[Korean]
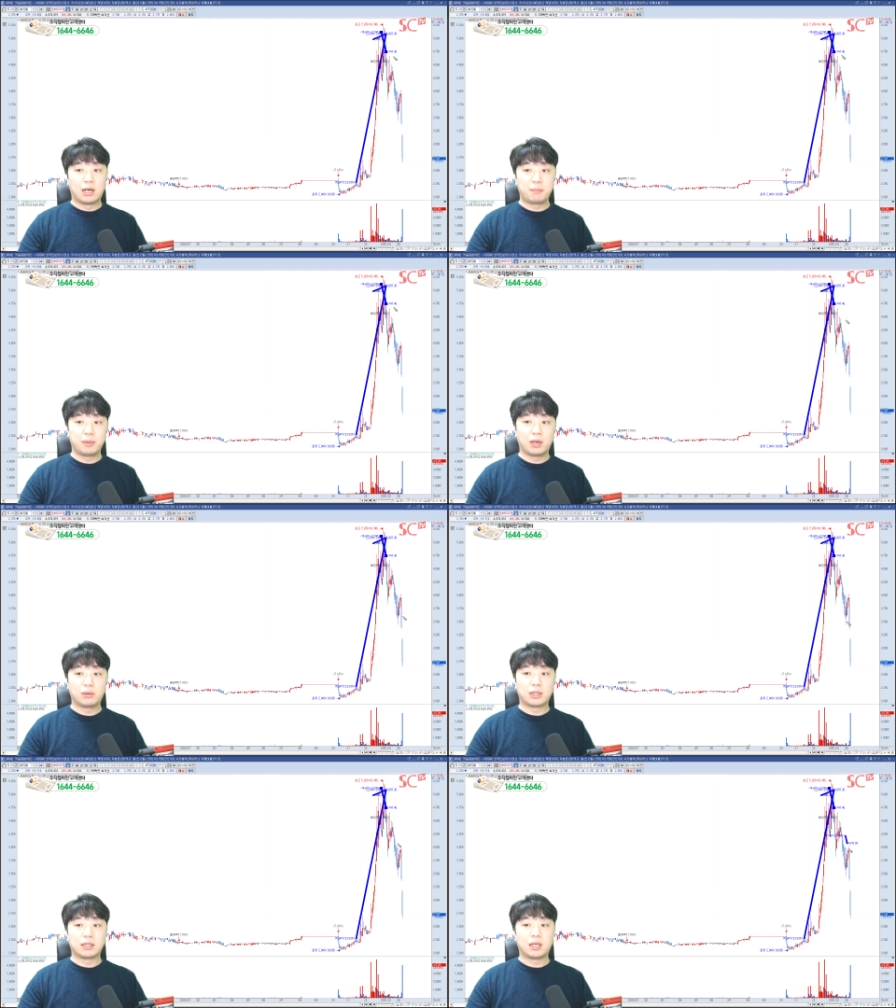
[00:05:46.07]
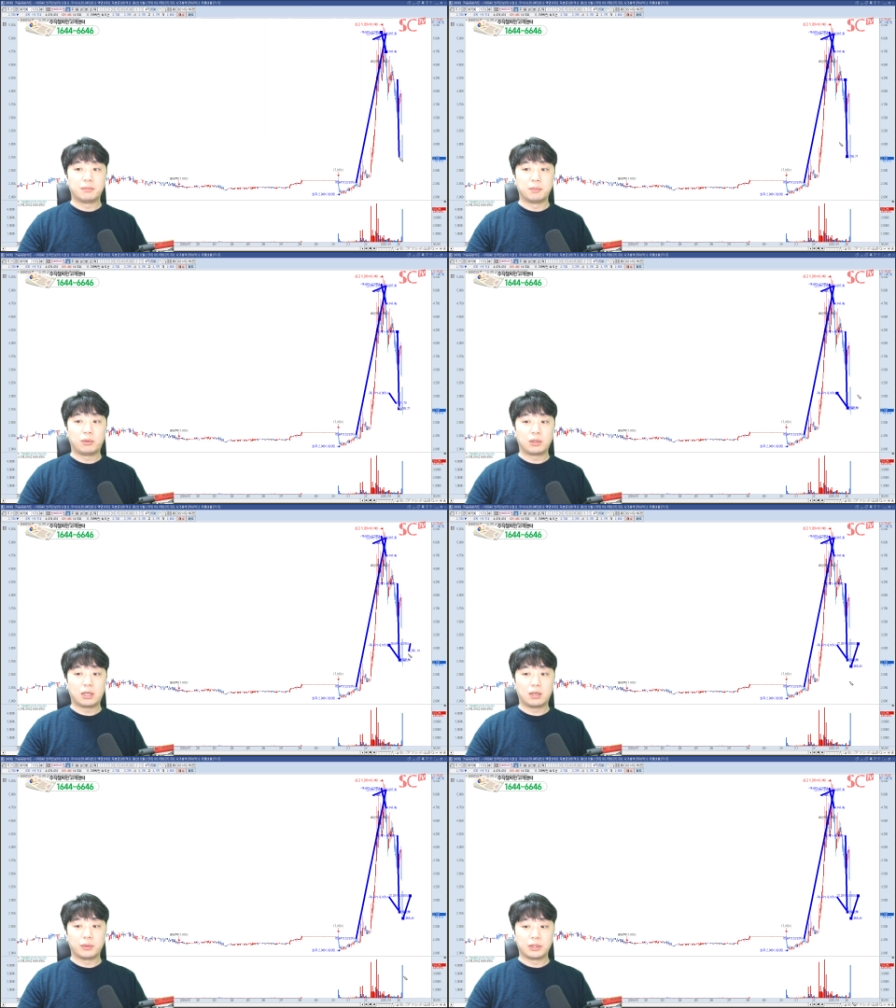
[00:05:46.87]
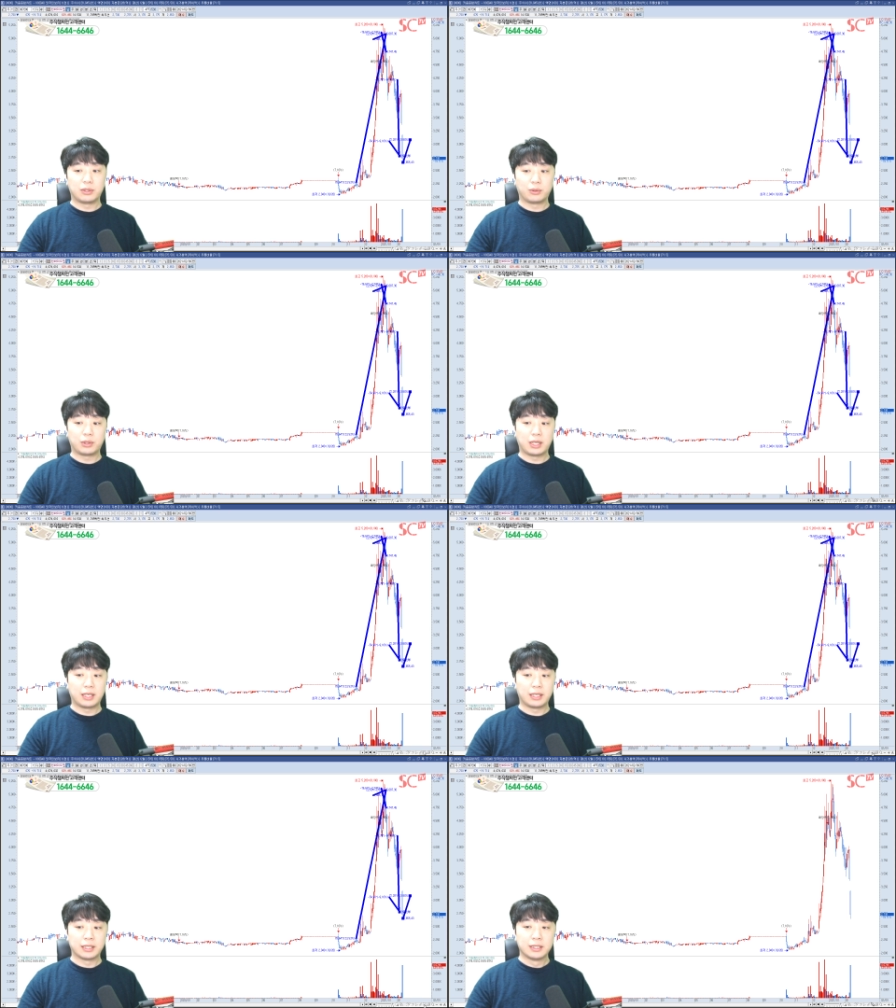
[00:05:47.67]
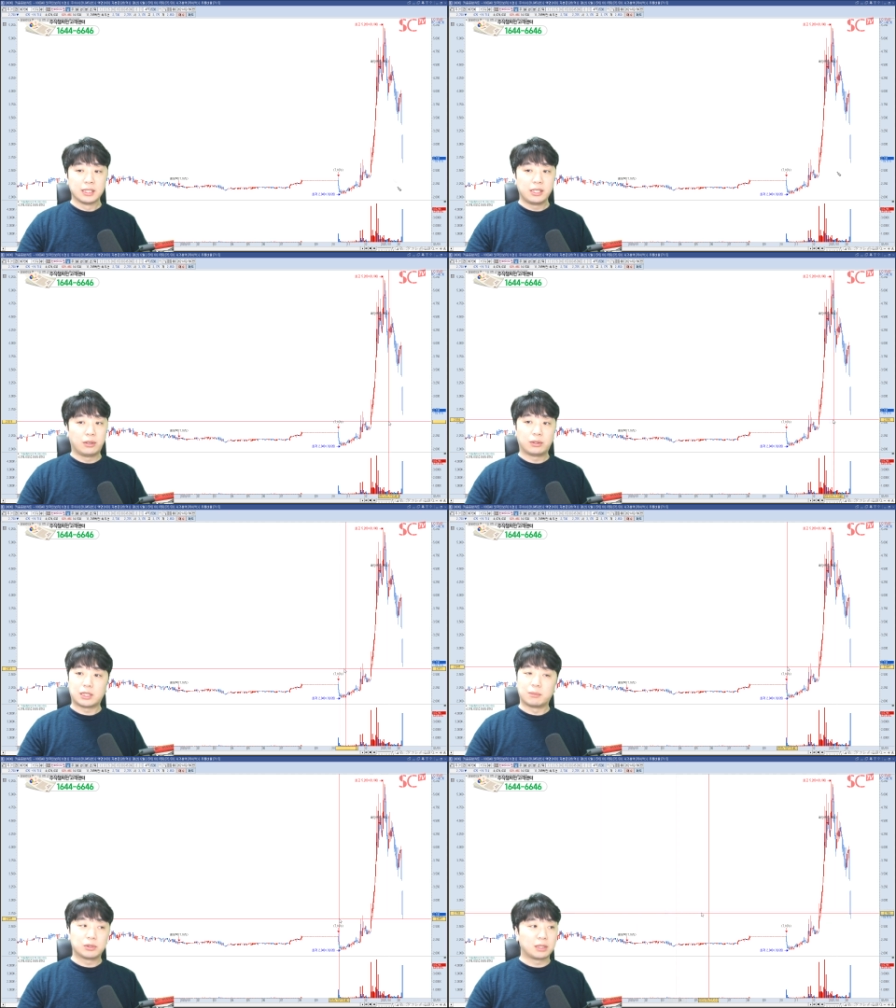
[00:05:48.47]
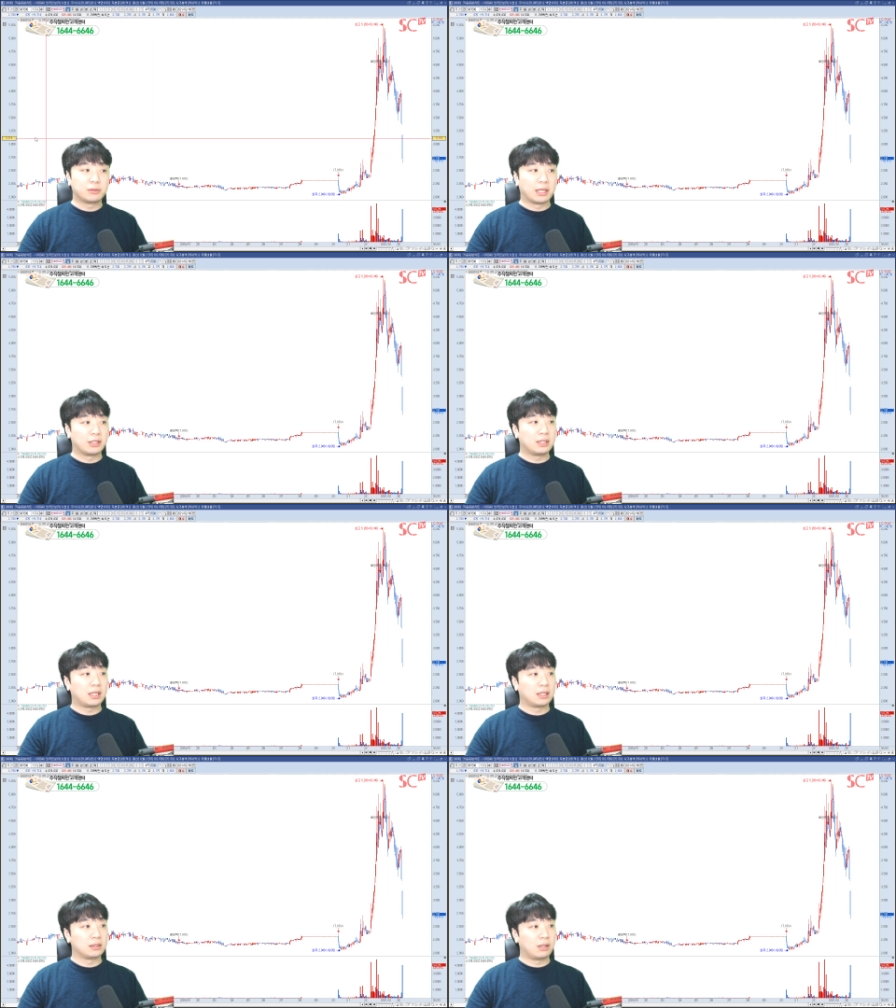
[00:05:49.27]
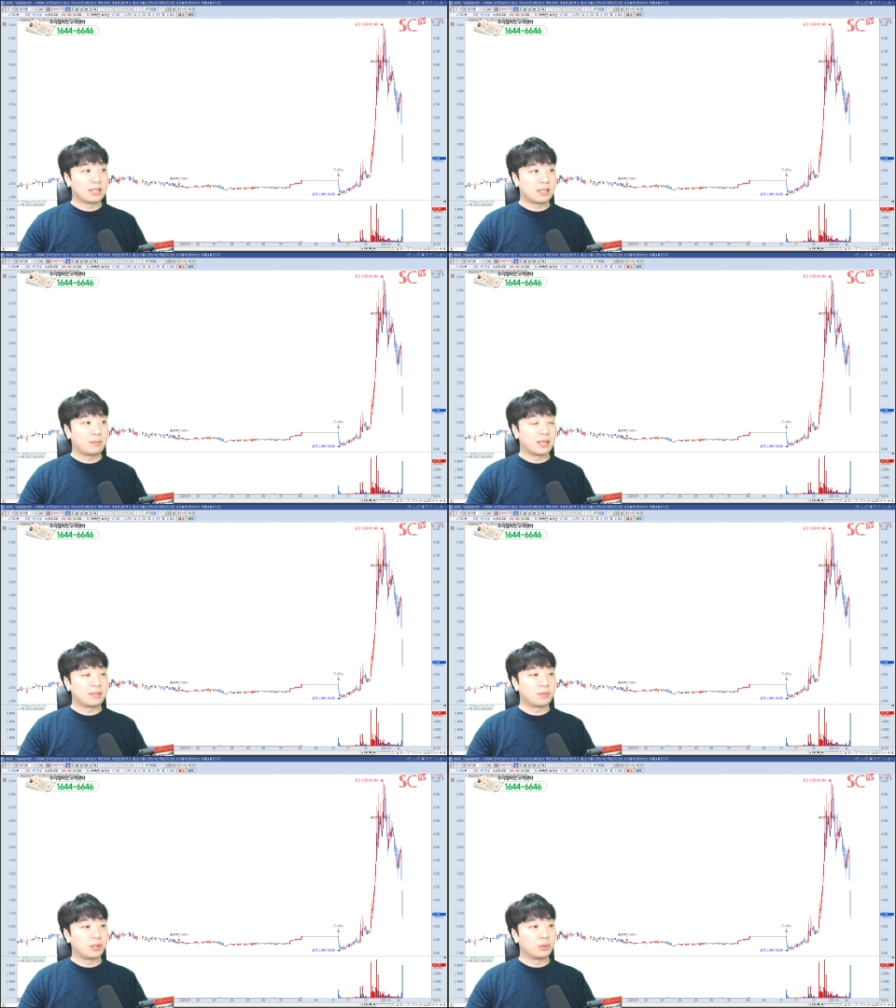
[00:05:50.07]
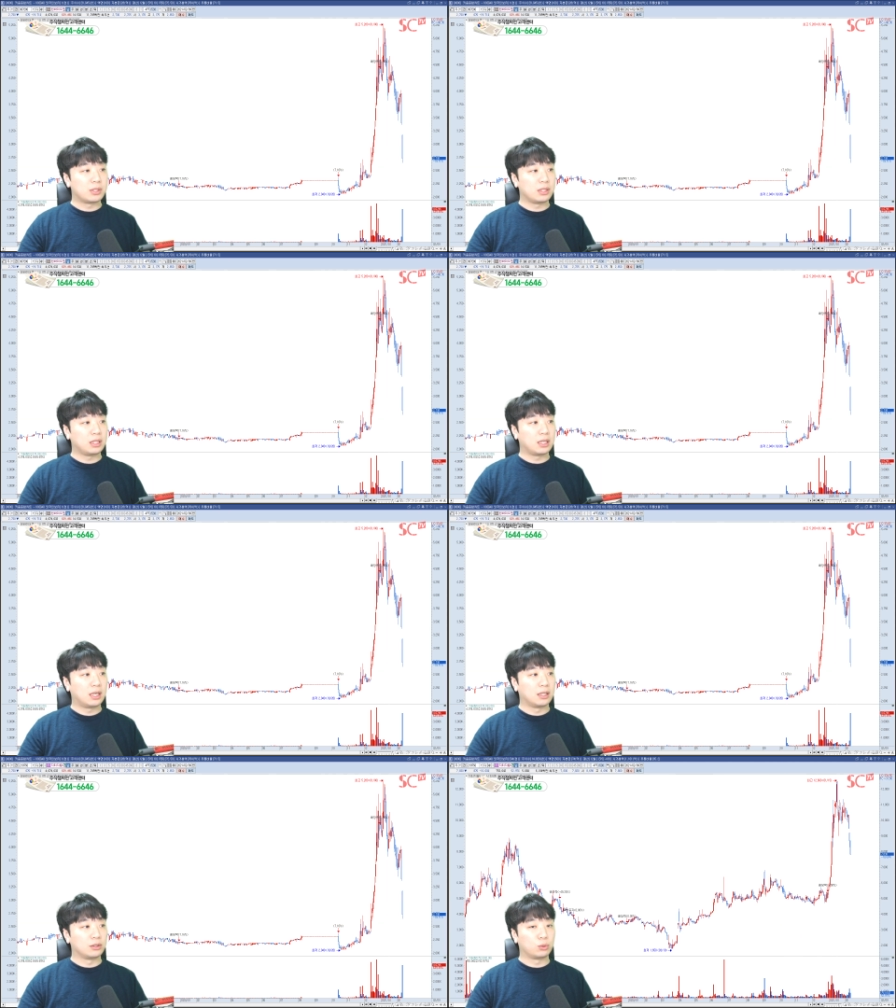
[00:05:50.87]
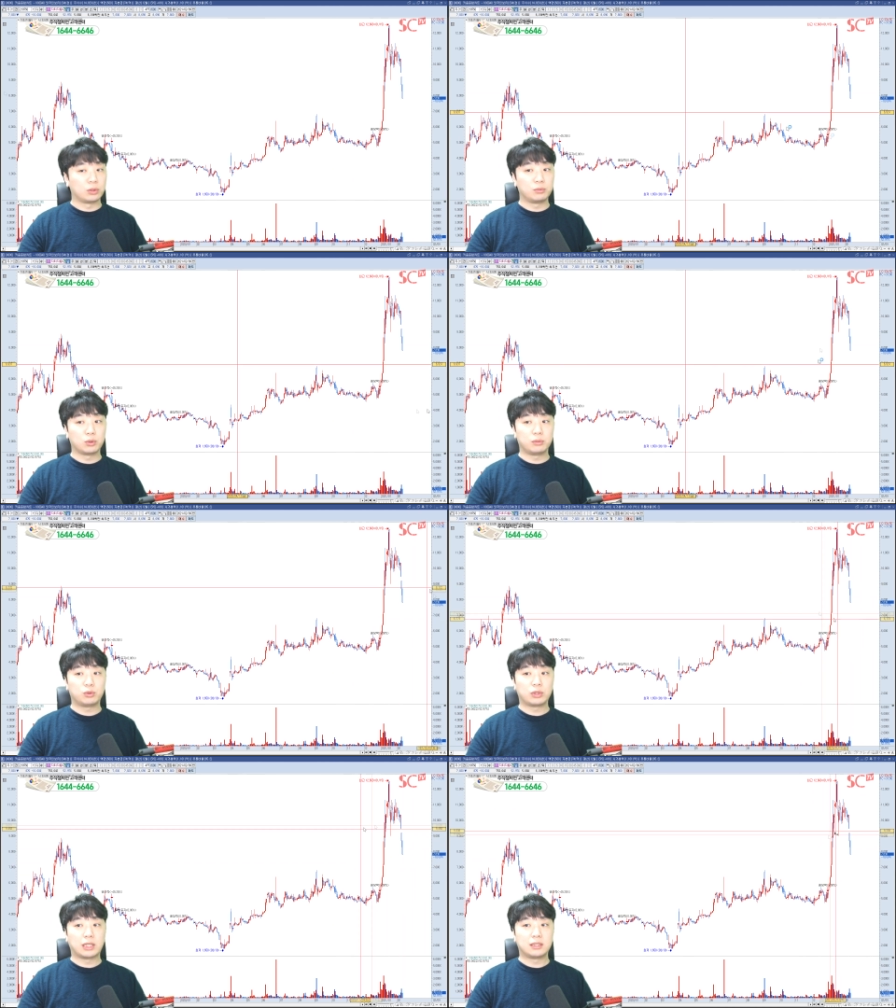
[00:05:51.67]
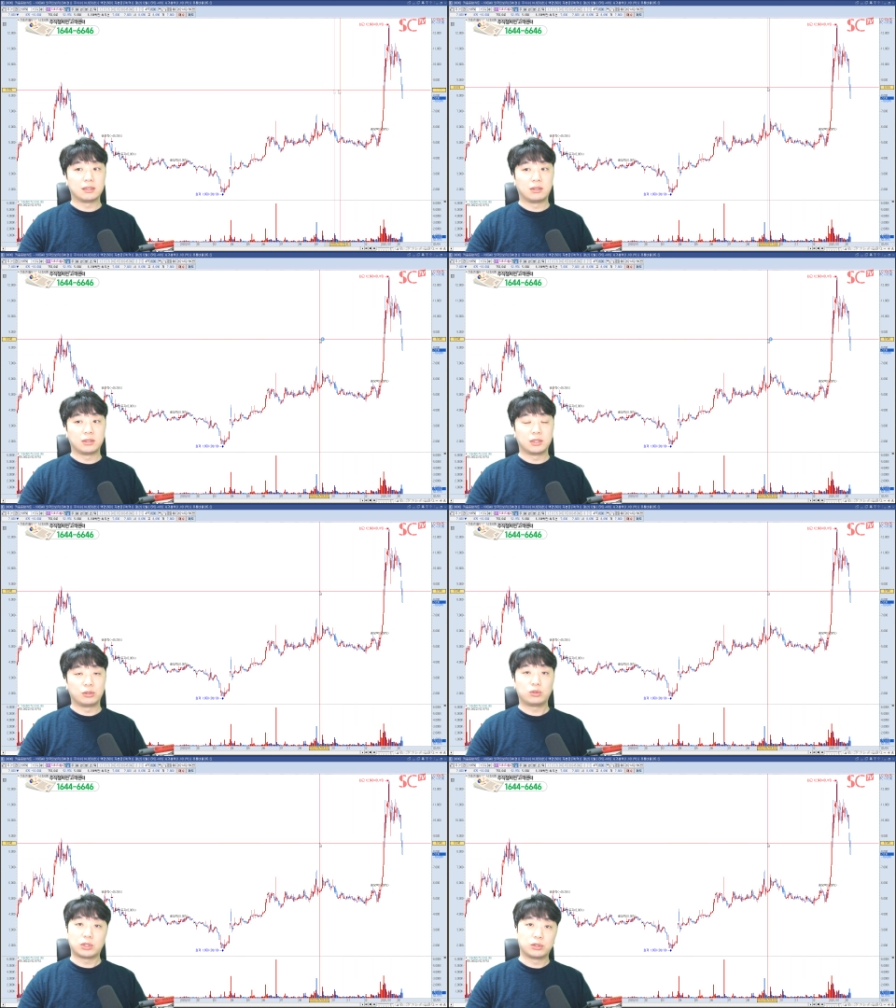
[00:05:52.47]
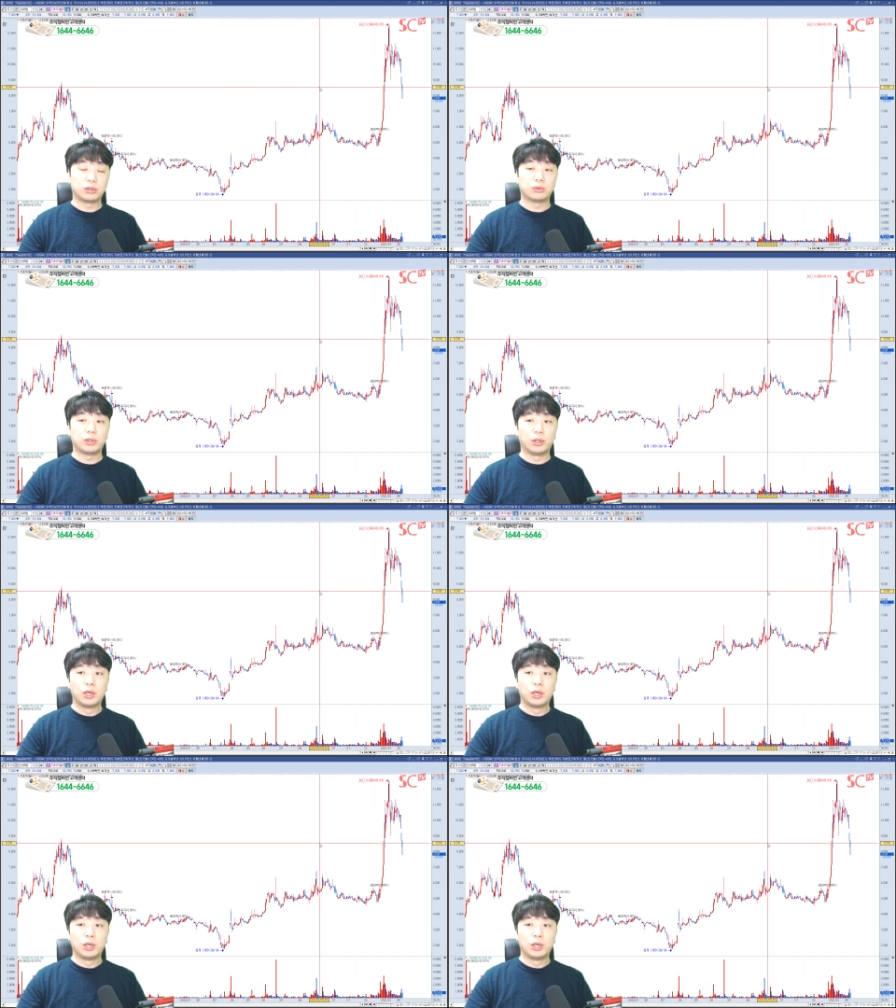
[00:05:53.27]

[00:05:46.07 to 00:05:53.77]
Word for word: 합병하고 난 다음에 폭락하고 있는 형태 이런 거 잘못 잡으면 안 된다라는 거 항상 말씀드리고 있으니까 조심조심 투자하시는 것을 추천드리고요.